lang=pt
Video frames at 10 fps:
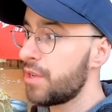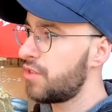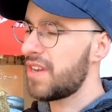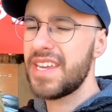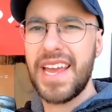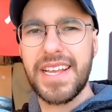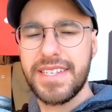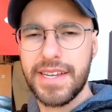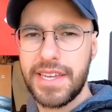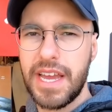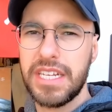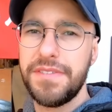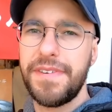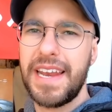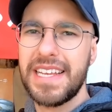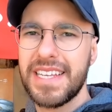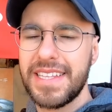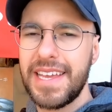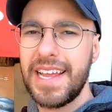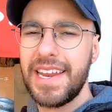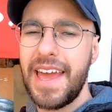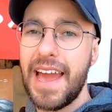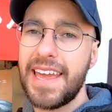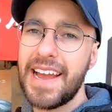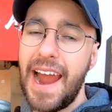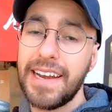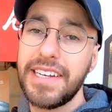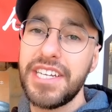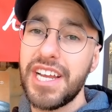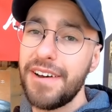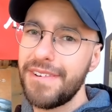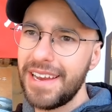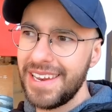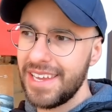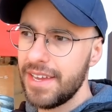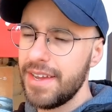Só que esse daqui, a diferença dele é que é carne de javali.